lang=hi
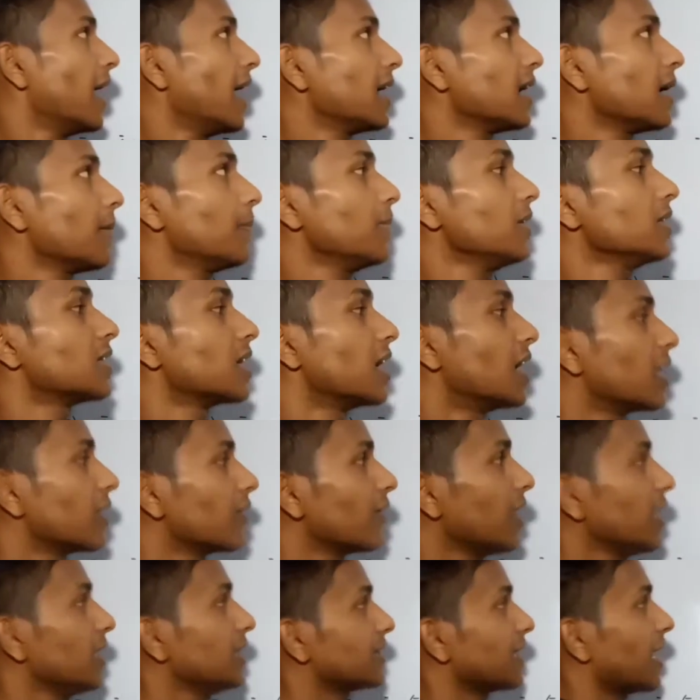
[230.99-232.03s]
एंड अपनी
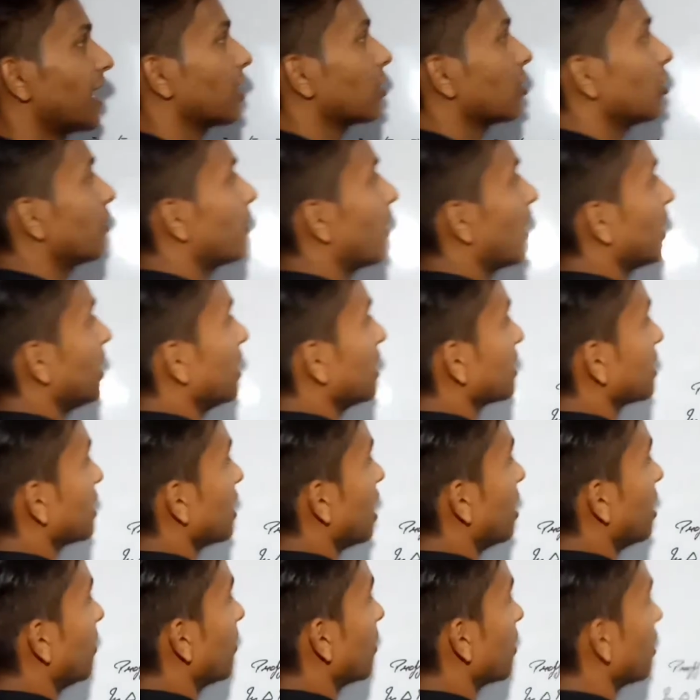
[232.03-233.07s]
थर्ड वाली साइड को मान
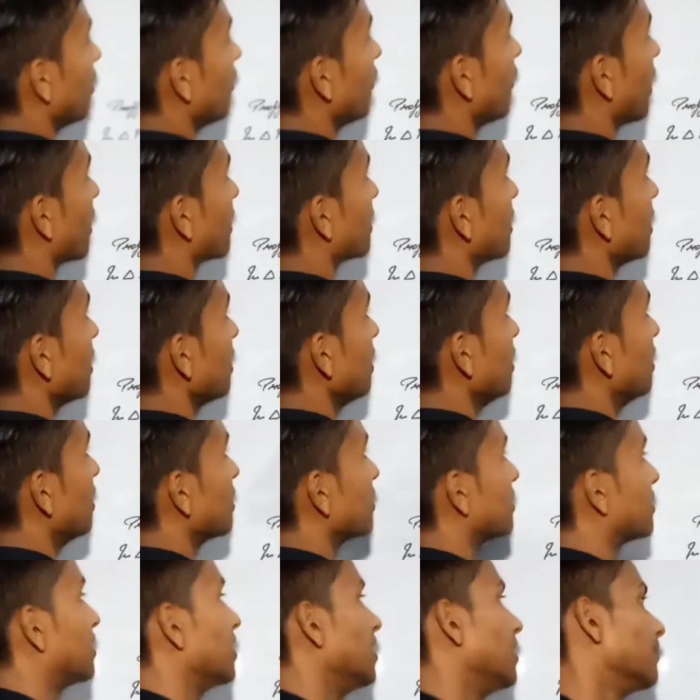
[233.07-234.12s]
लेते हैं हम अपना वैक्टर
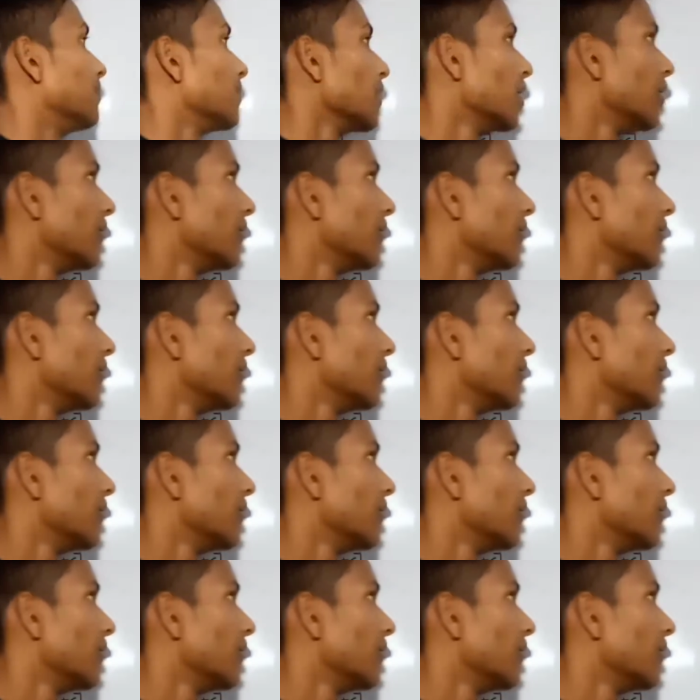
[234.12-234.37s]
सी